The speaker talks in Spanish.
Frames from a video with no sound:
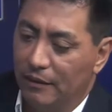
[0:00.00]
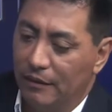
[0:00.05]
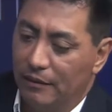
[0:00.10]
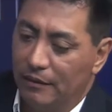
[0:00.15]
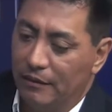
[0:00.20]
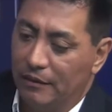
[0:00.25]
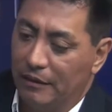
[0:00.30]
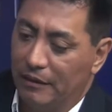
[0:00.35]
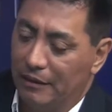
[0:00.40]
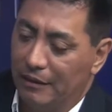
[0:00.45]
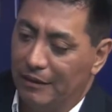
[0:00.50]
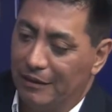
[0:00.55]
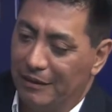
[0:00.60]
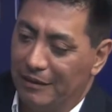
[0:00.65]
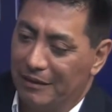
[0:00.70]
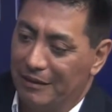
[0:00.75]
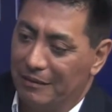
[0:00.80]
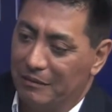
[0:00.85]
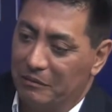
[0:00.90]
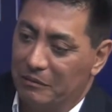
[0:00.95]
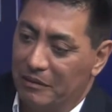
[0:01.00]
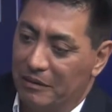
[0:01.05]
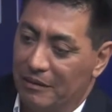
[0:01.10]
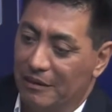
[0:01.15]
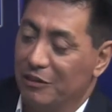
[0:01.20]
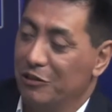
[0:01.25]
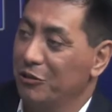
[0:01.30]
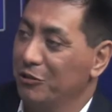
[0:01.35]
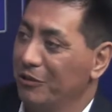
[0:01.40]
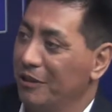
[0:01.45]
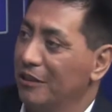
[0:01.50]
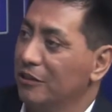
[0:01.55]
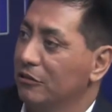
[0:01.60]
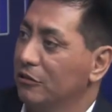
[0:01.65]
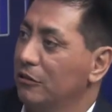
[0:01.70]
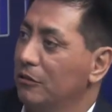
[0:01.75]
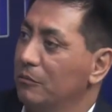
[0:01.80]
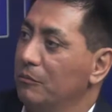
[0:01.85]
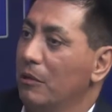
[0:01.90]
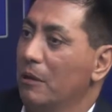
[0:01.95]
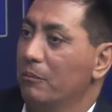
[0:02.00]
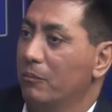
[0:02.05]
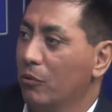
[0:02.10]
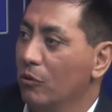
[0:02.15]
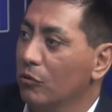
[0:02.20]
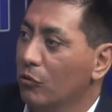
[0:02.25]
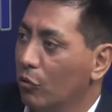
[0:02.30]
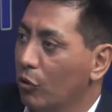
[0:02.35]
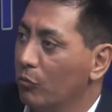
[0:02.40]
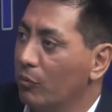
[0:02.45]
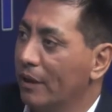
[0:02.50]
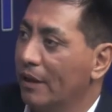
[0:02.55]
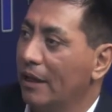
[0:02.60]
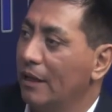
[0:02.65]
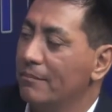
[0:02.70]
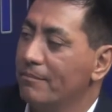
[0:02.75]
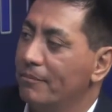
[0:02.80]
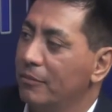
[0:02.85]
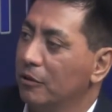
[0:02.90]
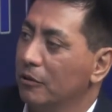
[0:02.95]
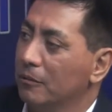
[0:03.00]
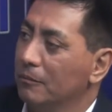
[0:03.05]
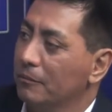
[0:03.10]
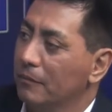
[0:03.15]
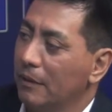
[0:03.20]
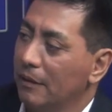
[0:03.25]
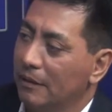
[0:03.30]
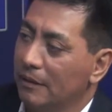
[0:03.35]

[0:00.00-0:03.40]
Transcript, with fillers: Y, y dicho eso, me pongo como ejemplo,